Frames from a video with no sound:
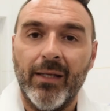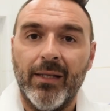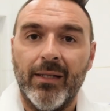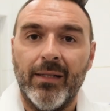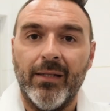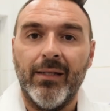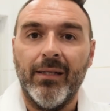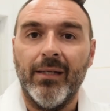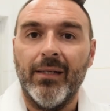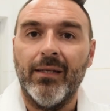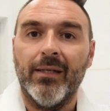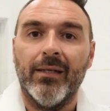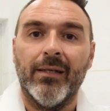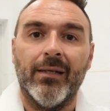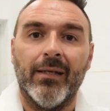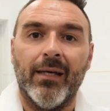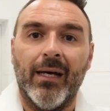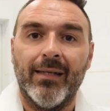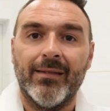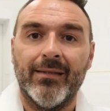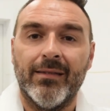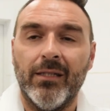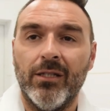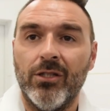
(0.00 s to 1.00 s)
di eh,
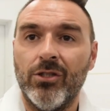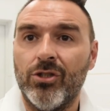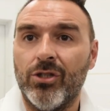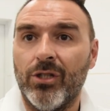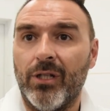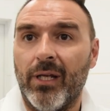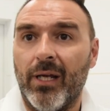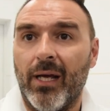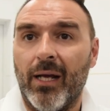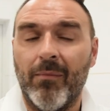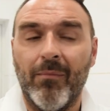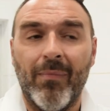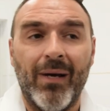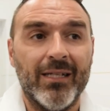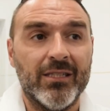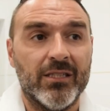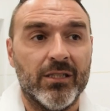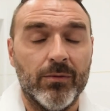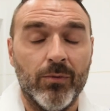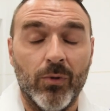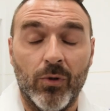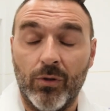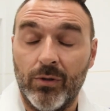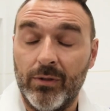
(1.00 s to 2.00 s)
attingere al
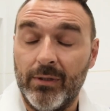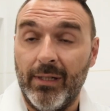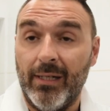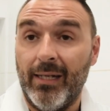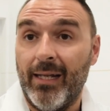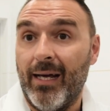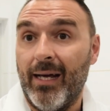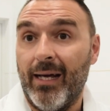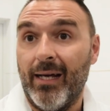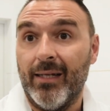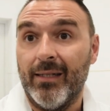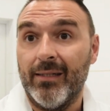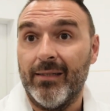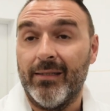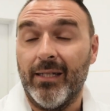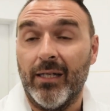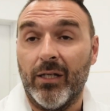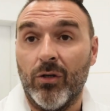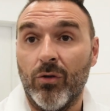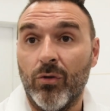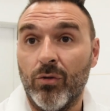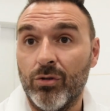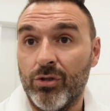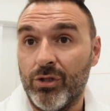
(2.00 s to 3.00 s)
massimo della
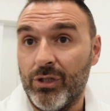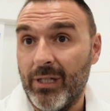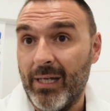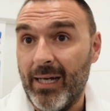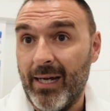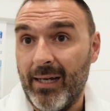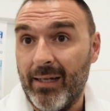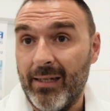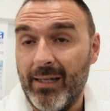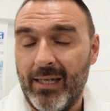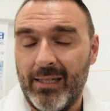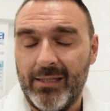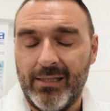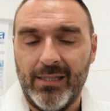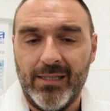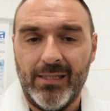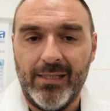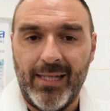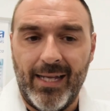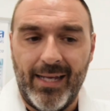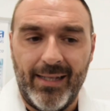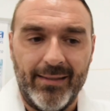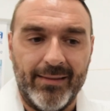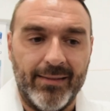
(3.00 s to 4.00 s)
tecnologia
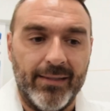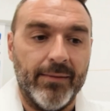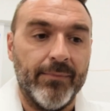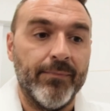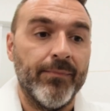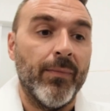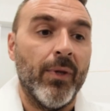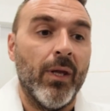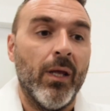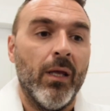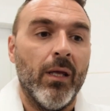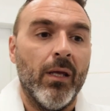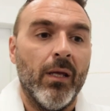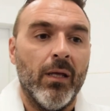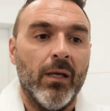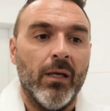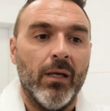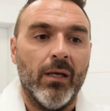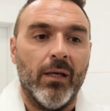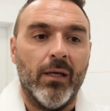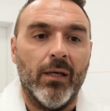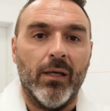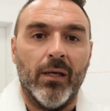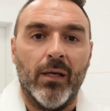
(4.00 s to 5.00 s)
esistente.
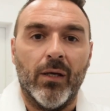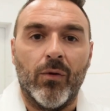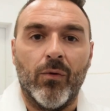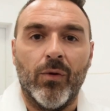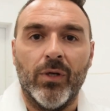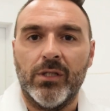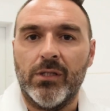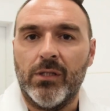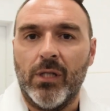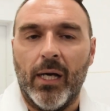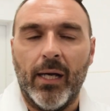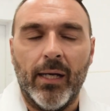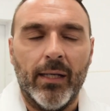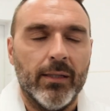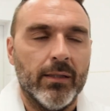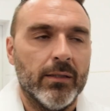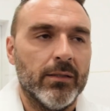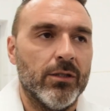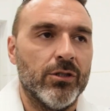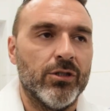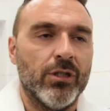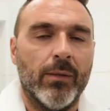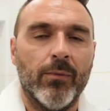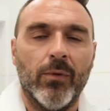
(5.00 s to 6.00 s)
Eh, questa
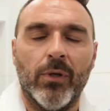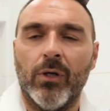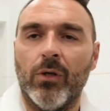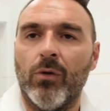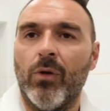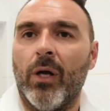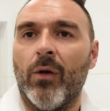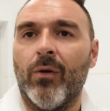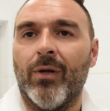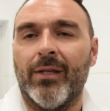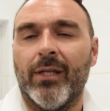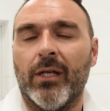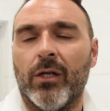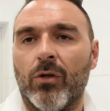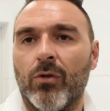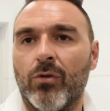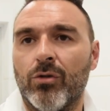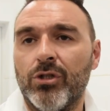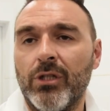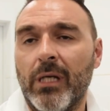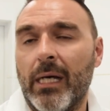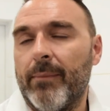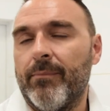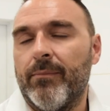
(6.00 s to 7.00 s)
diciamo, è una
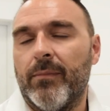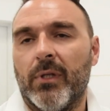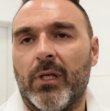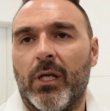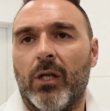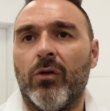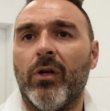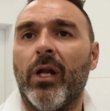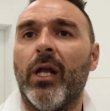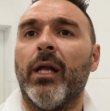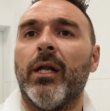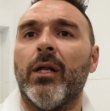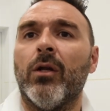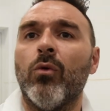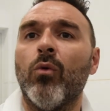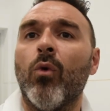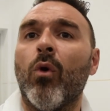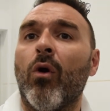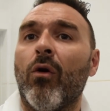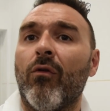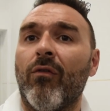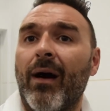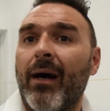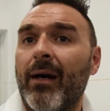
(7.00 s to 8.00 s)
tecnologia che non è
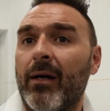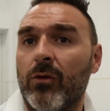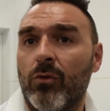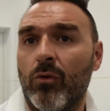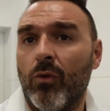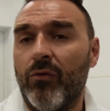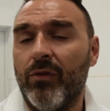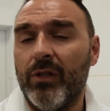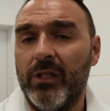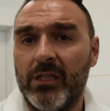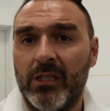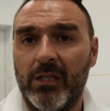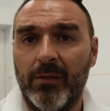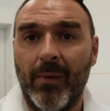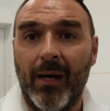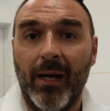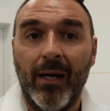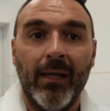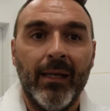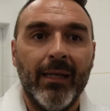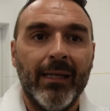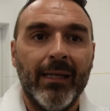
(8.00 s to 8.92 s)
nuova, nuovissima,